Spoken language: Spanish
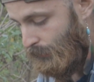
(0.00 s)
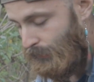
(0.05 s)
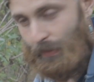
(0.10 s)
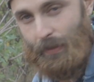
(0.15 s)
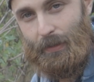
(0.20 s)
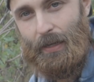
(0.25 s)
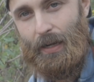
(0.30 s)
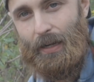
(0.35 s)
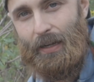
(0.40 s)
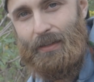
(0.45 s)
de
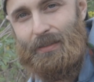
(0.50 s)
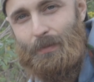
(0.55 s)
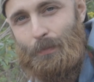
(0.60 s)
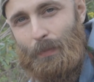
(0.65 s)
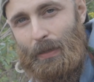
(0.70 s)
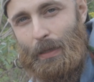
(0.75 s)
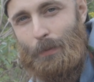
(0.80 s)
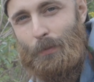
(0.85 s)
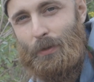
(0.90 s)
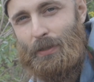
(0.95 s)
ver cacas y
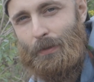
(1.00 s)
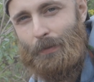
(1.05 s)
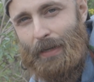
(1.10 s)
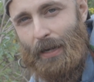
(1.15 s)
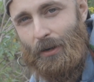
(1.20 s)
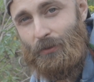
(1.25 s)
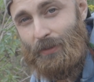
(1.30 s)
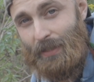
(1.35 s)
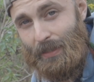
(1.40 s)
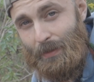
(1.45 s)
empezamos a ver
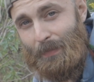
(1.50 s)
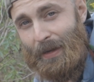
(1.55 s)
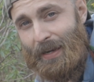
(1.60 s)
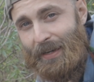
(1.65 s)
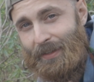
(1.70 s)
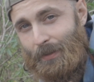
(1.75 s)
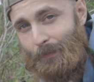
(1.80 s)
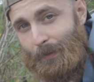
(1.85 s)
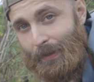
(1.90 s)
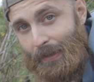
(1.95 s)
a los
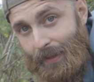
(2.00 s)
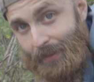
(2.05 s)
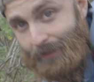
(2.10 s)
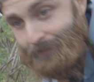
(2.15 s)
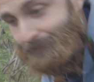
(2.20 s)
animales de verdad.